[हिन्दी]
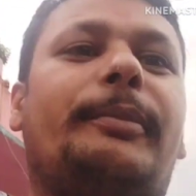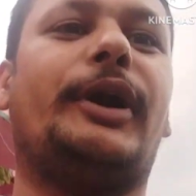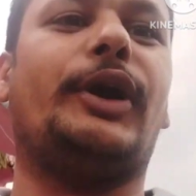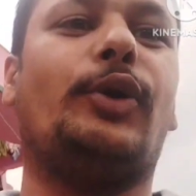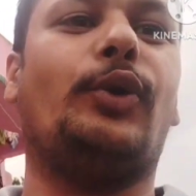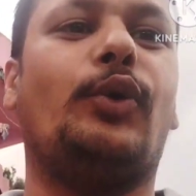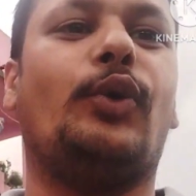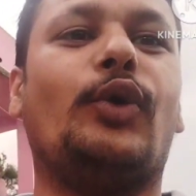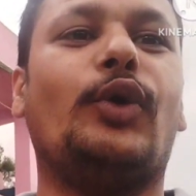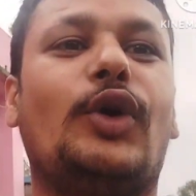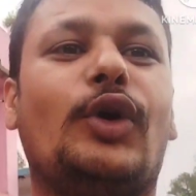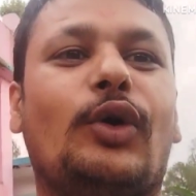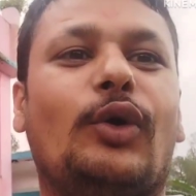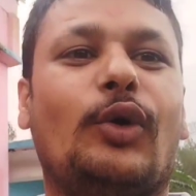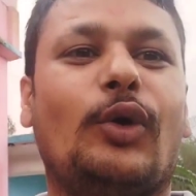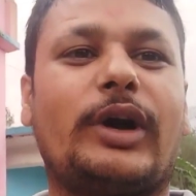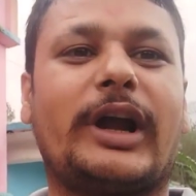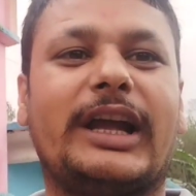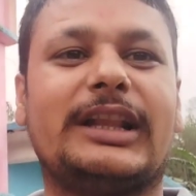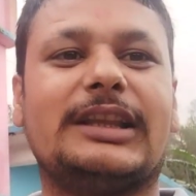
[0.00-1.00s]
है बेड़ू
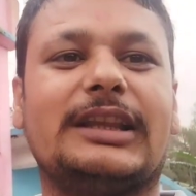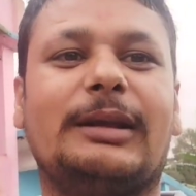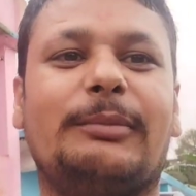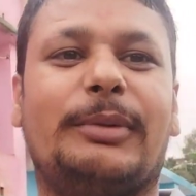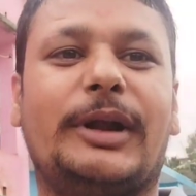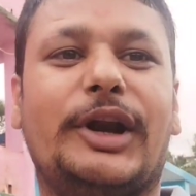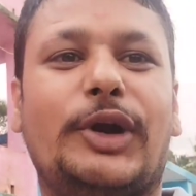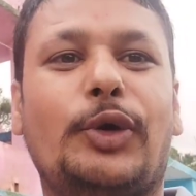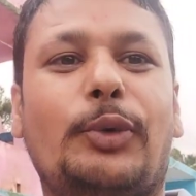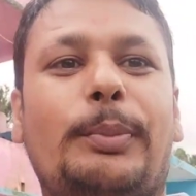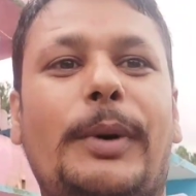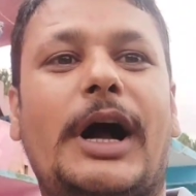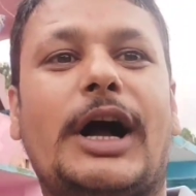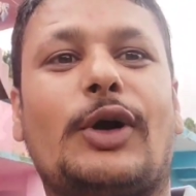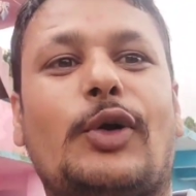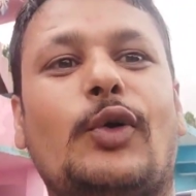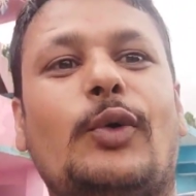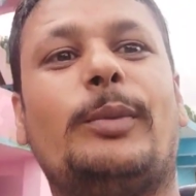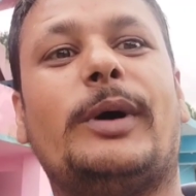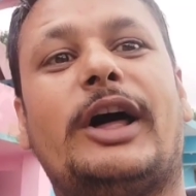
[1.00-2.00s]
वो कहते हैं ना बेड़ू
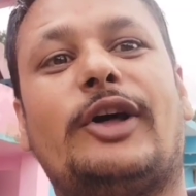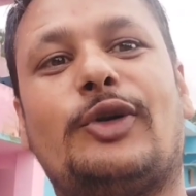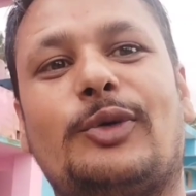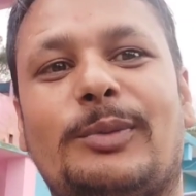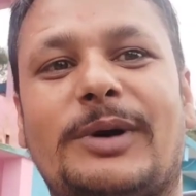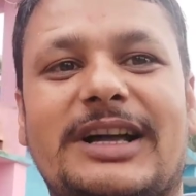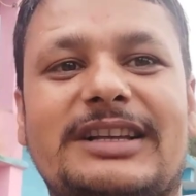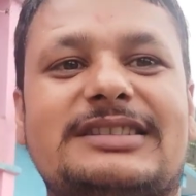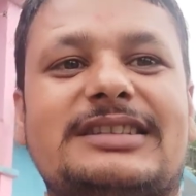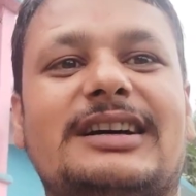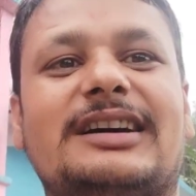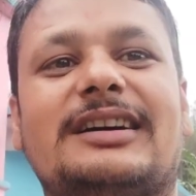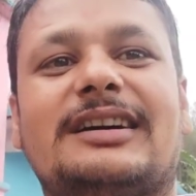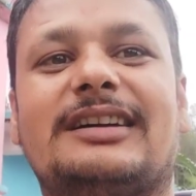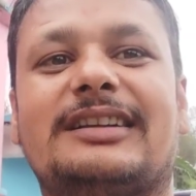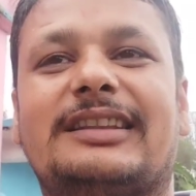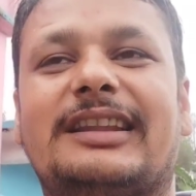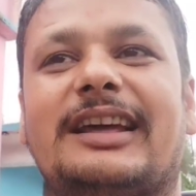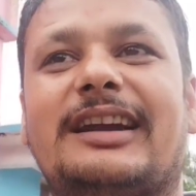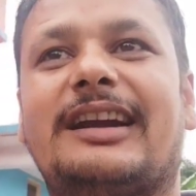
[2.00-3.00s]
पाको बारू मासा
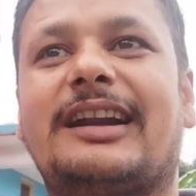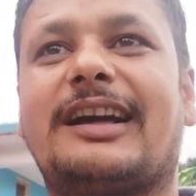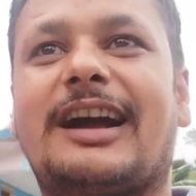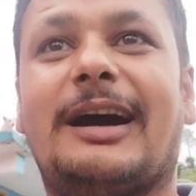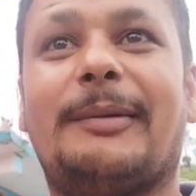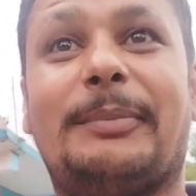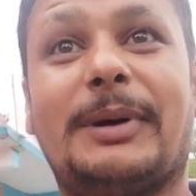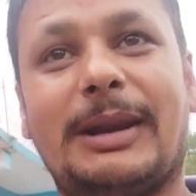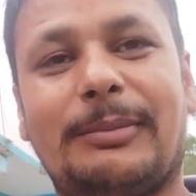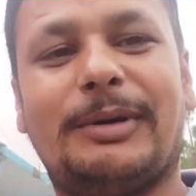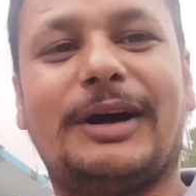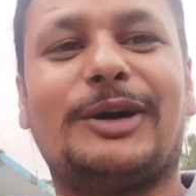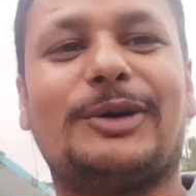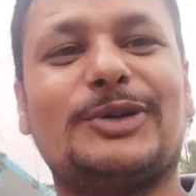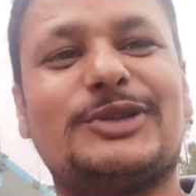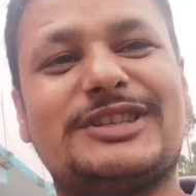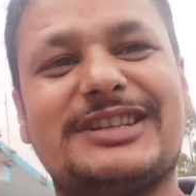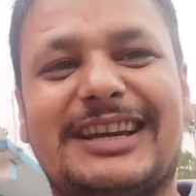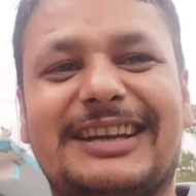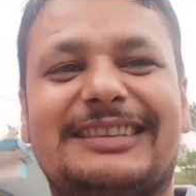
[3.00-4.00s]
नरण काफल
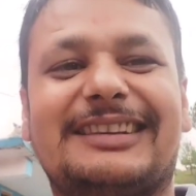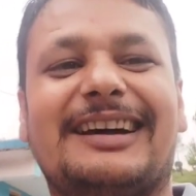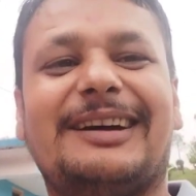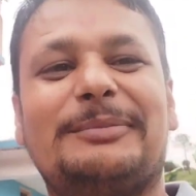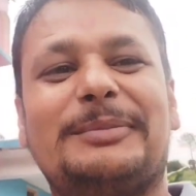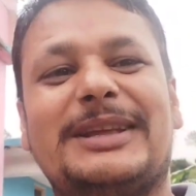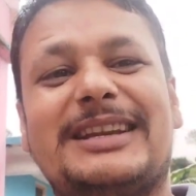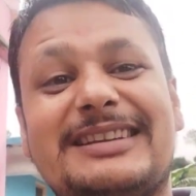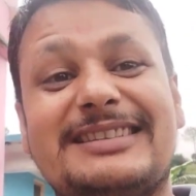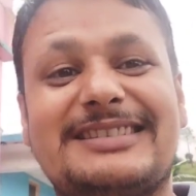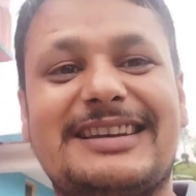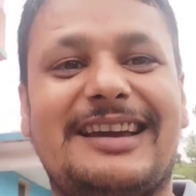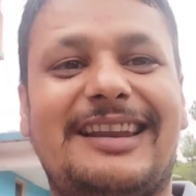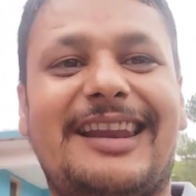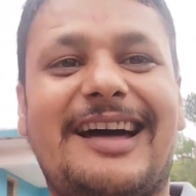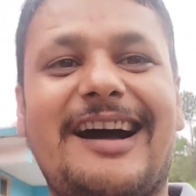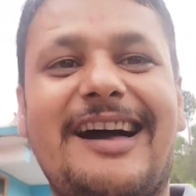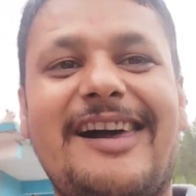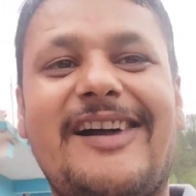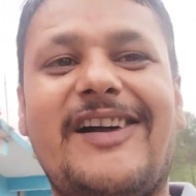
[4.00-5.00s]
पाको चेता मेरी
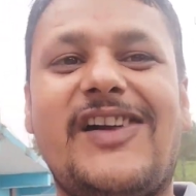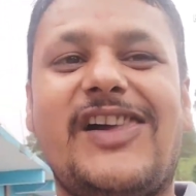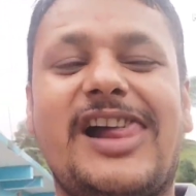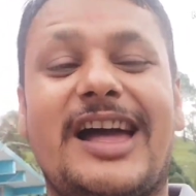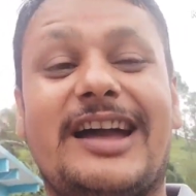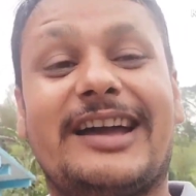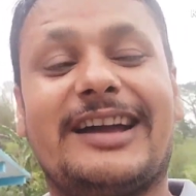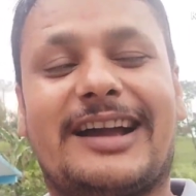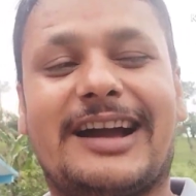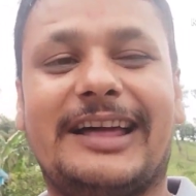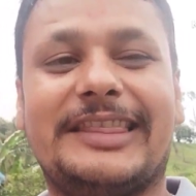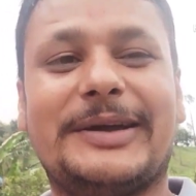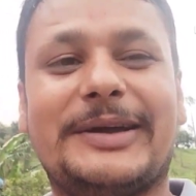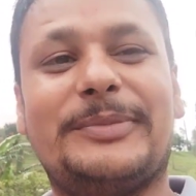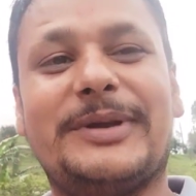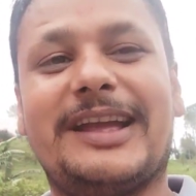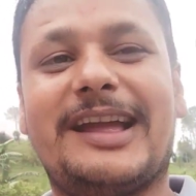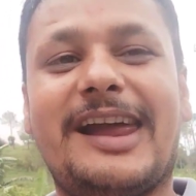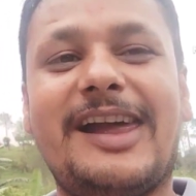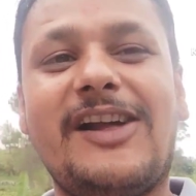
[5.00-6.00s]
छेला एक गाना
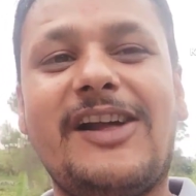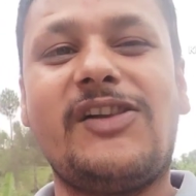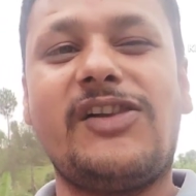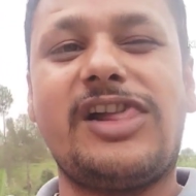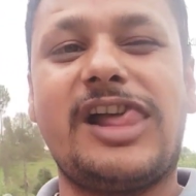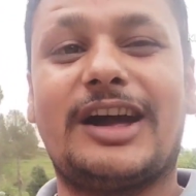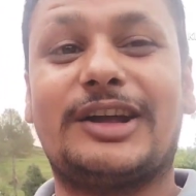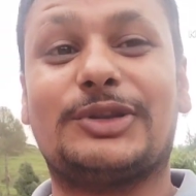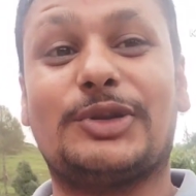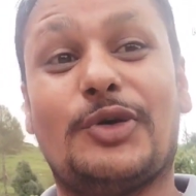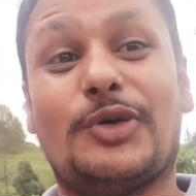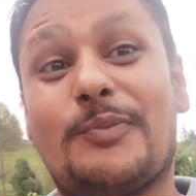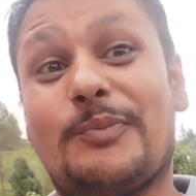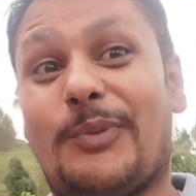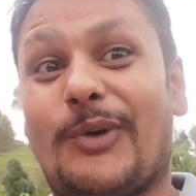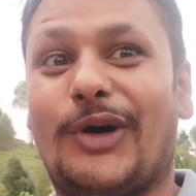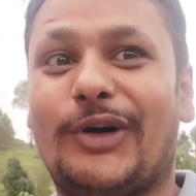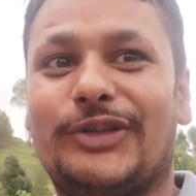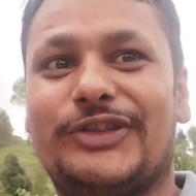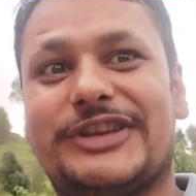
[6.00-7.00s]
भी है तो
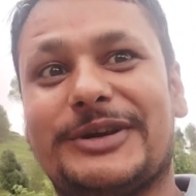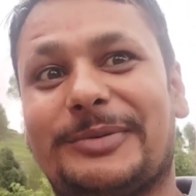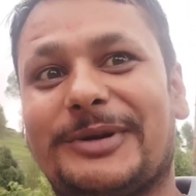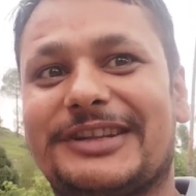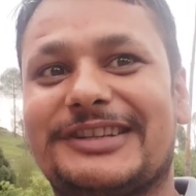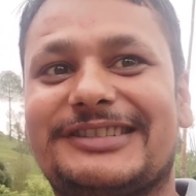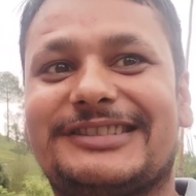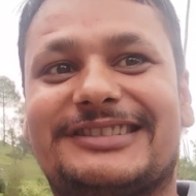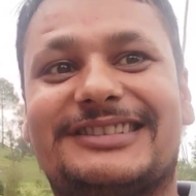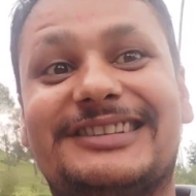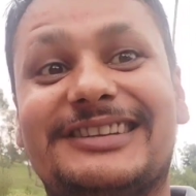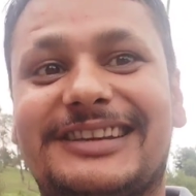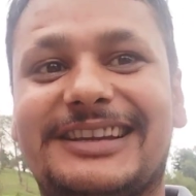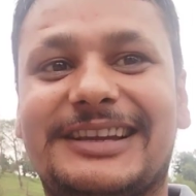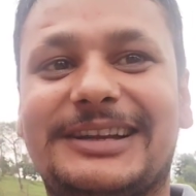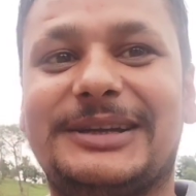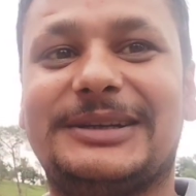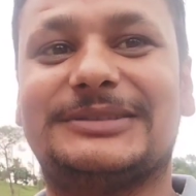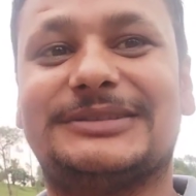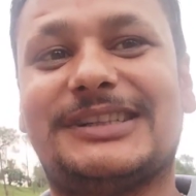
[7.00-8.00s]
बहुत जबरदस्त
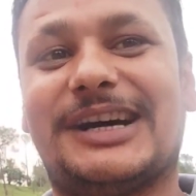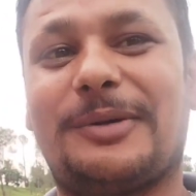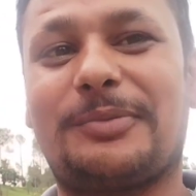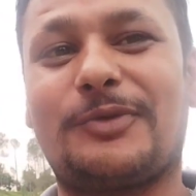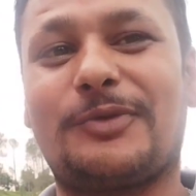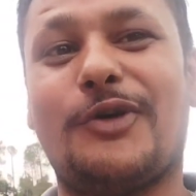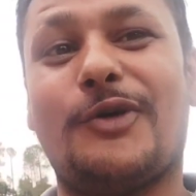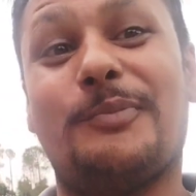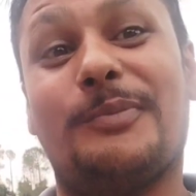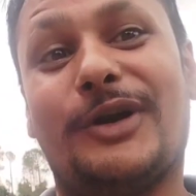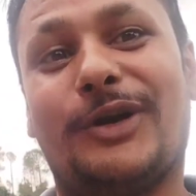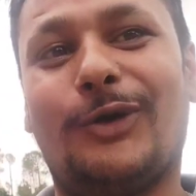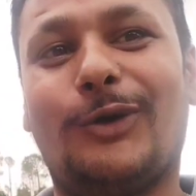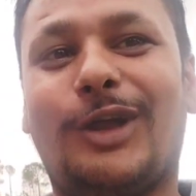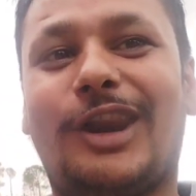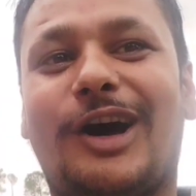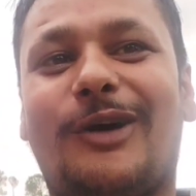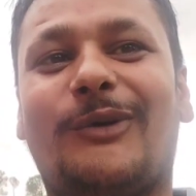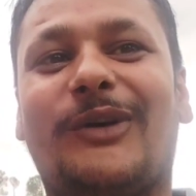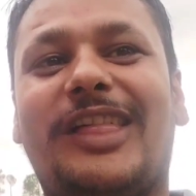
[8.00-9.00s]
चीज़ है आपको बेड़ू
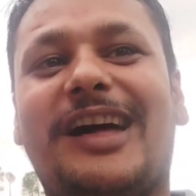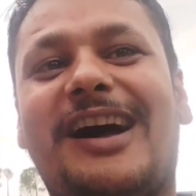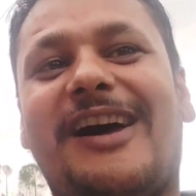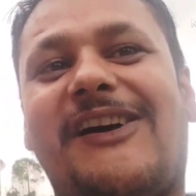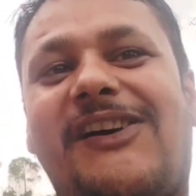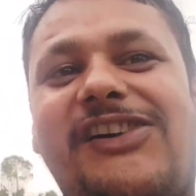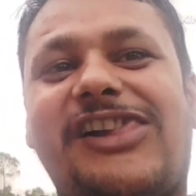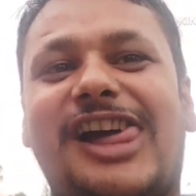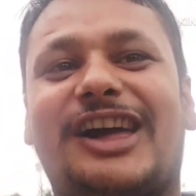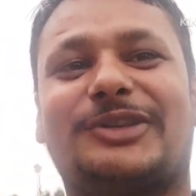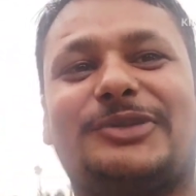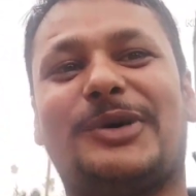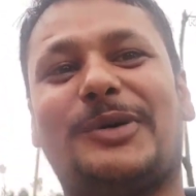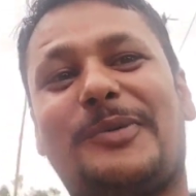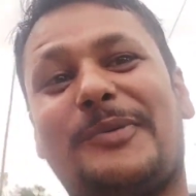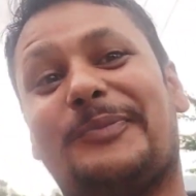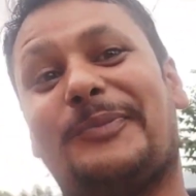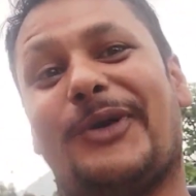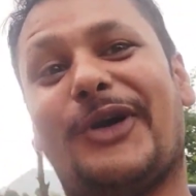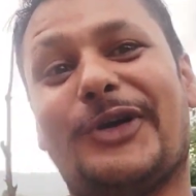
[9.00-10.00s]
खिलाऊंगा ना तो
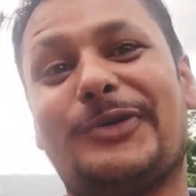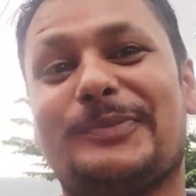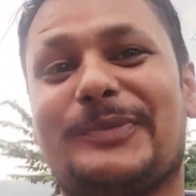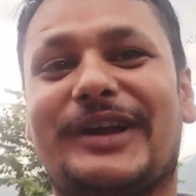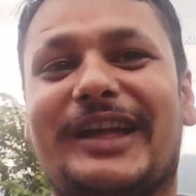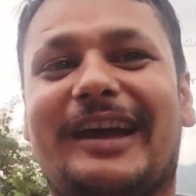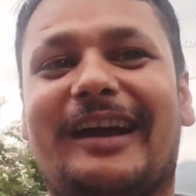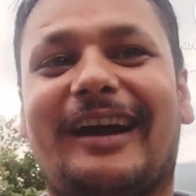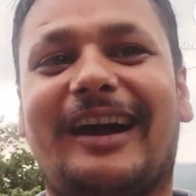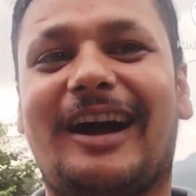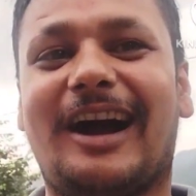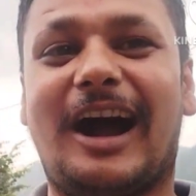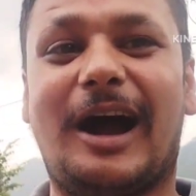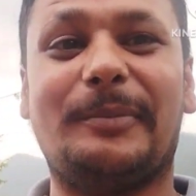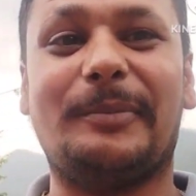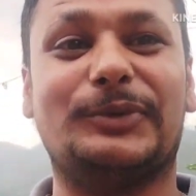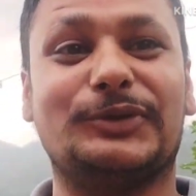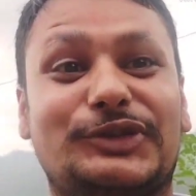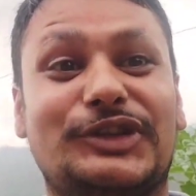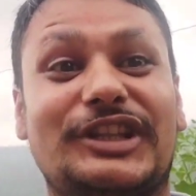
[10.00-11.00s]
आपको बहुत मजा आएगा
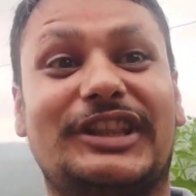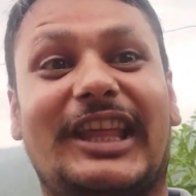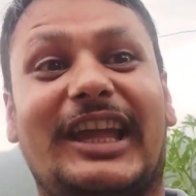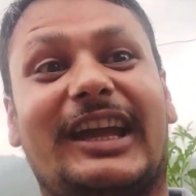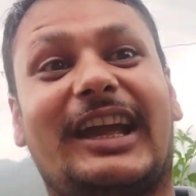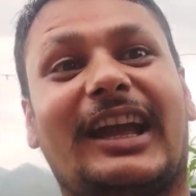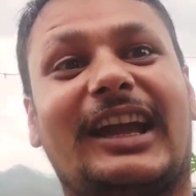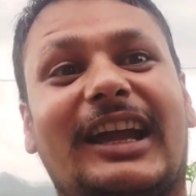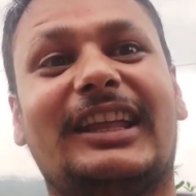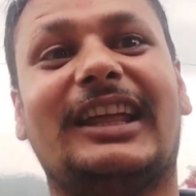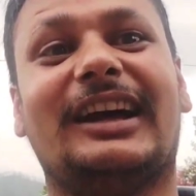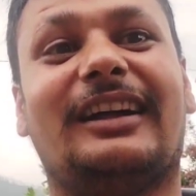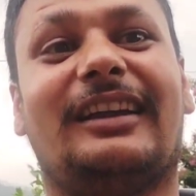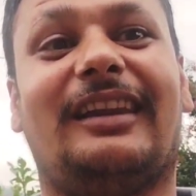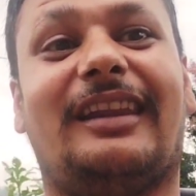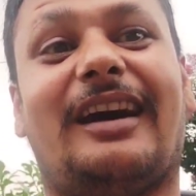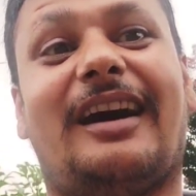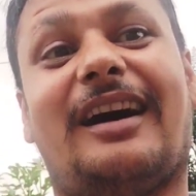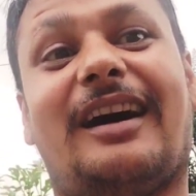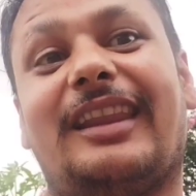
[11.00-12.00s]
आप उसे देखेंगे ना
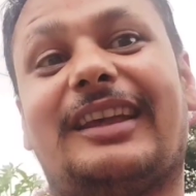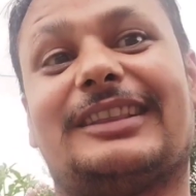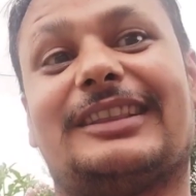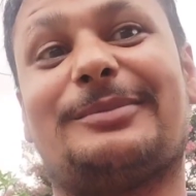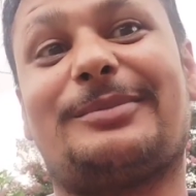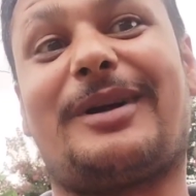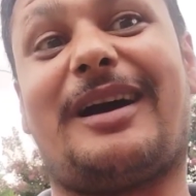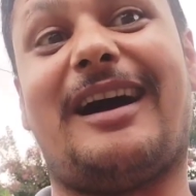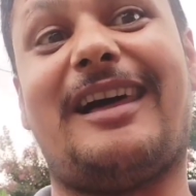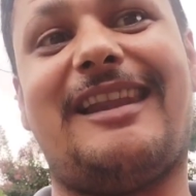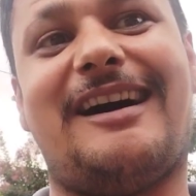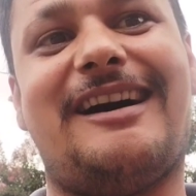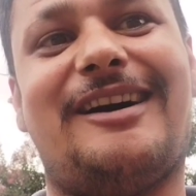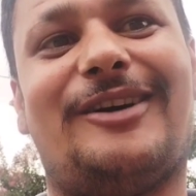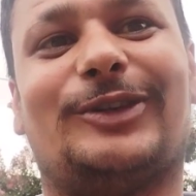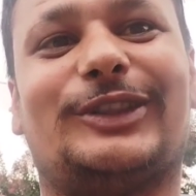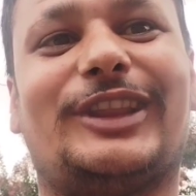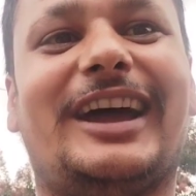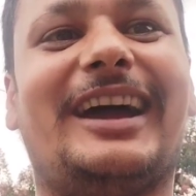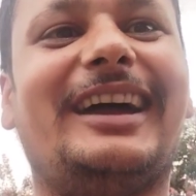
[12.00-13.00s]
लाल एकदम काला
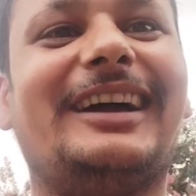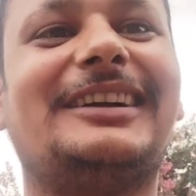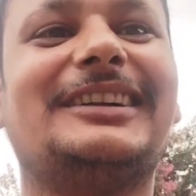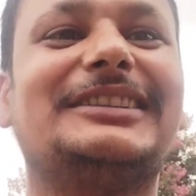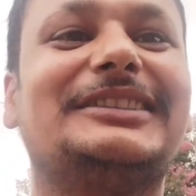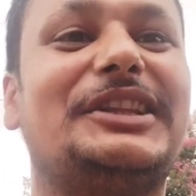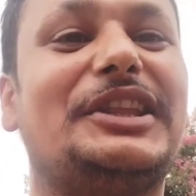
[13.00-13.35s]
होता है